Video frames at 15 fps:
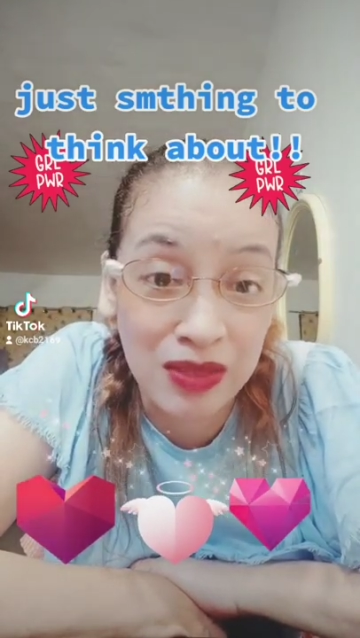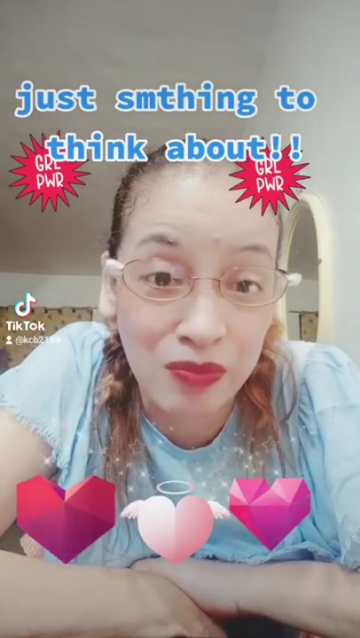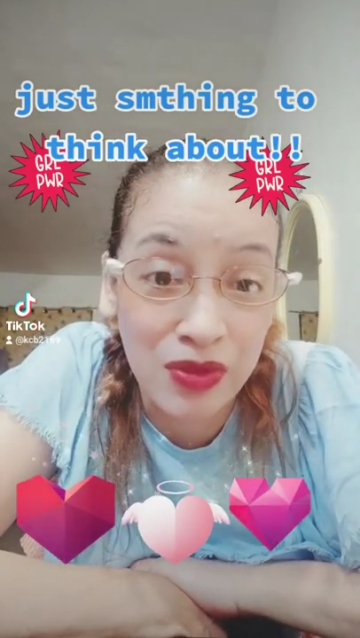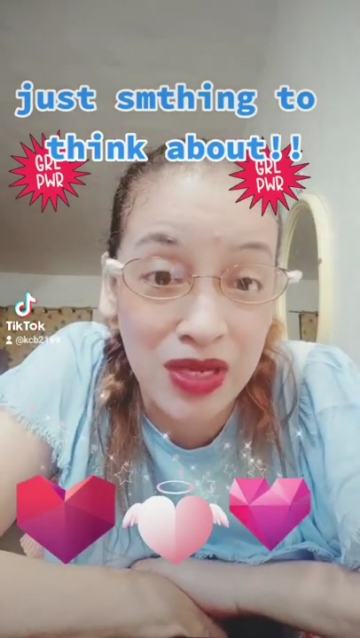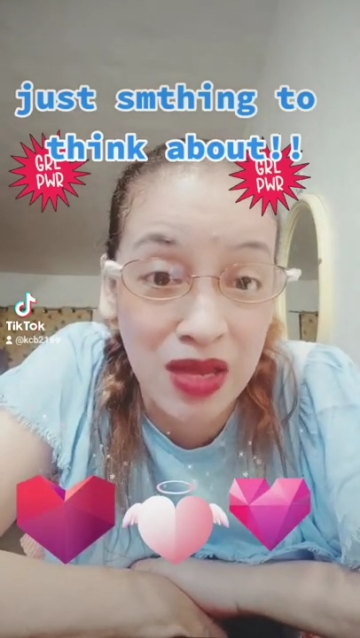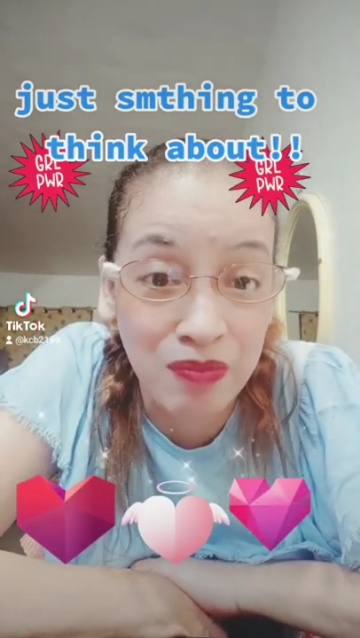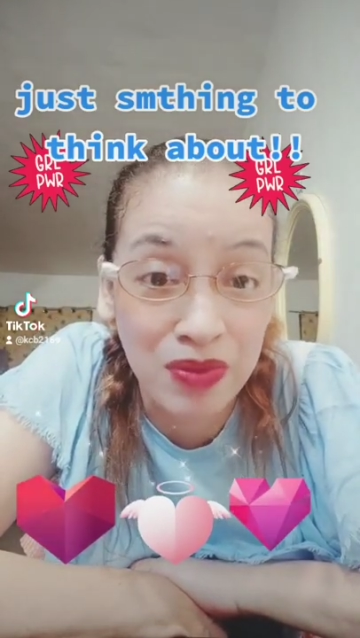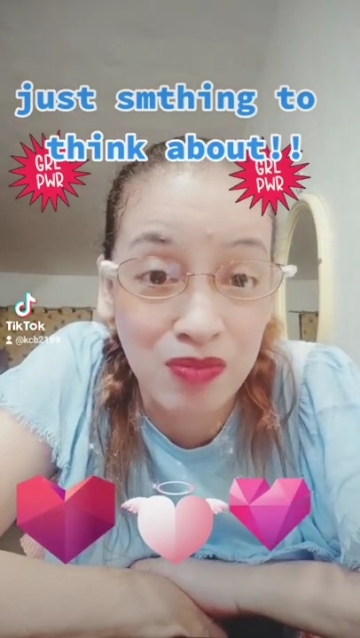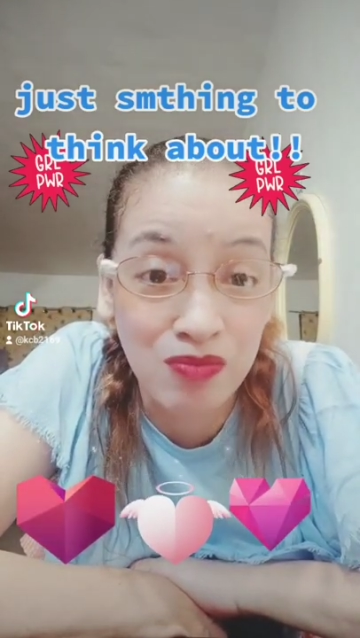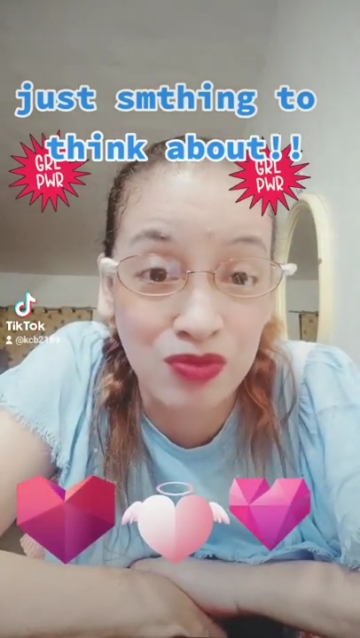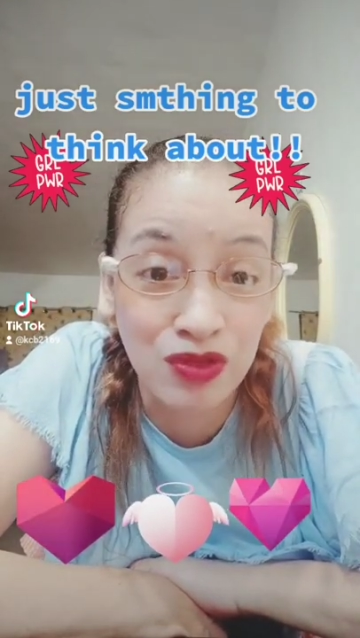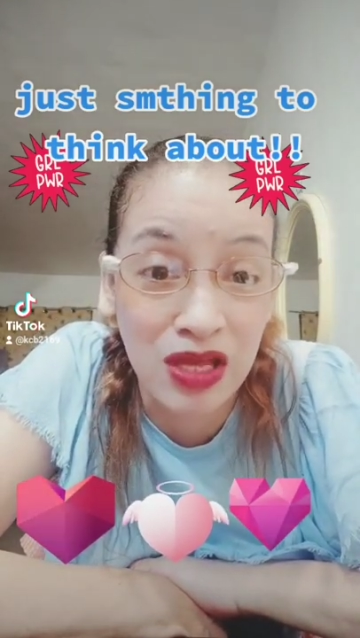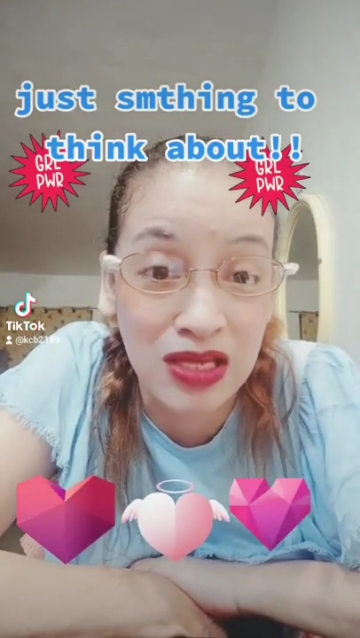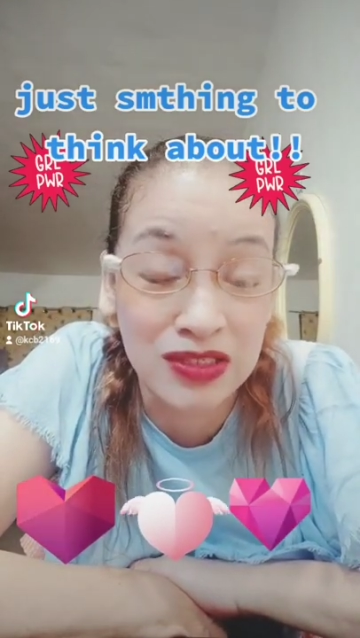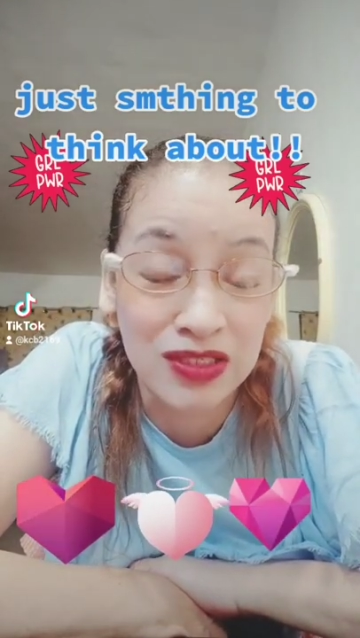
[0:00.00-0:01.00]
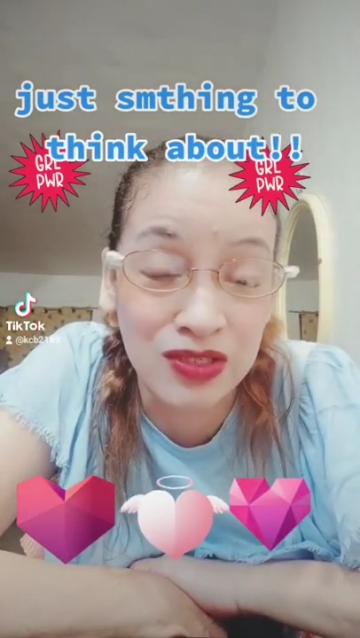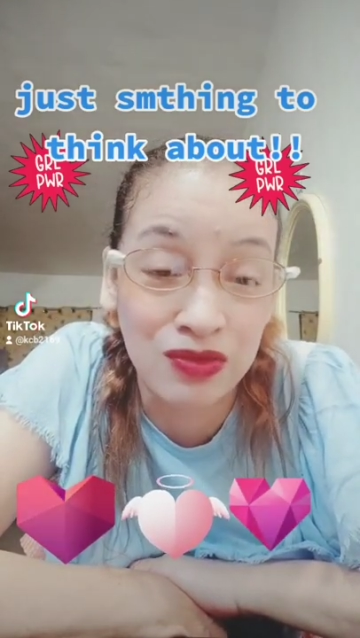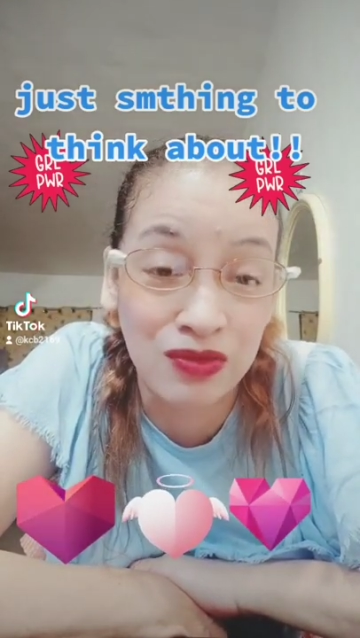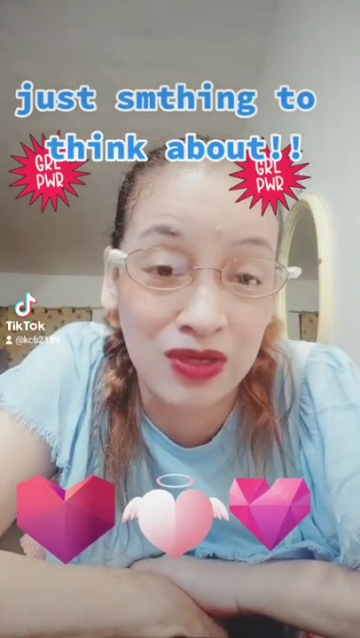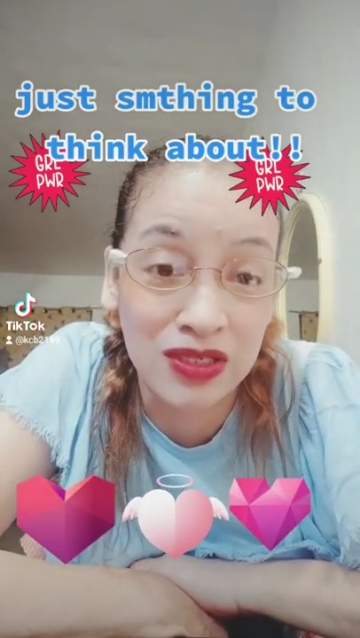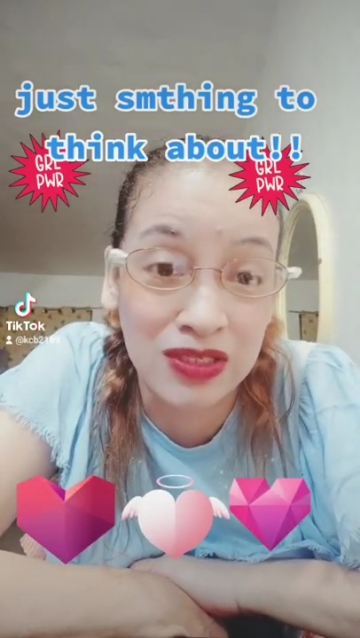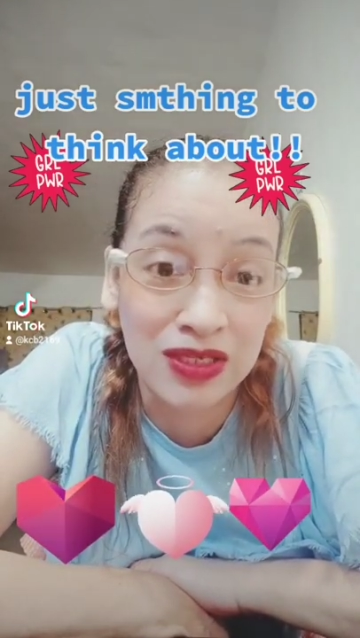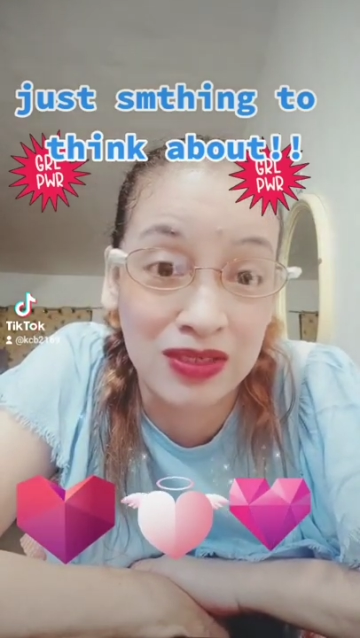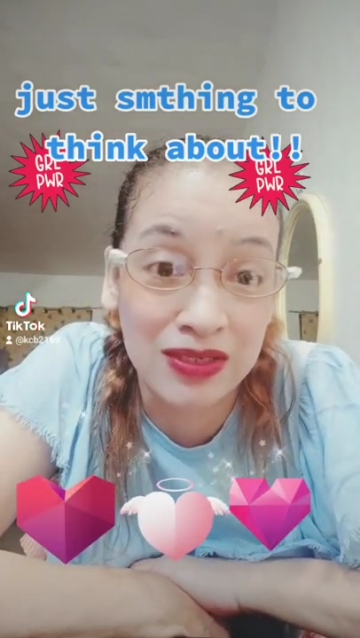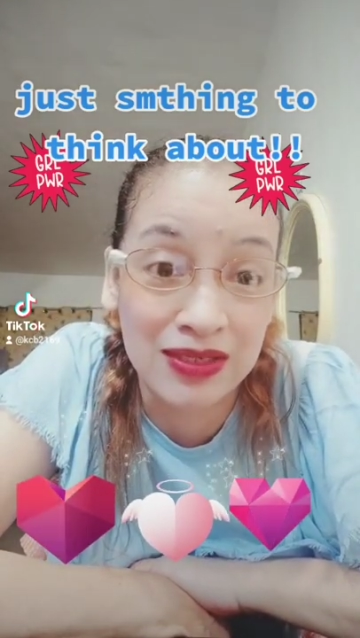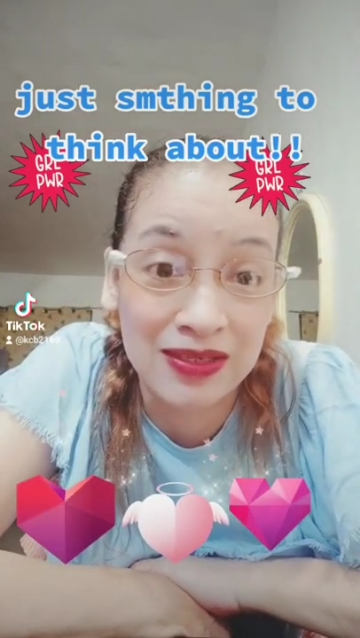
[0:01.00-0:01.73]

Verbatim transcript: pinapabutasan yung kanyang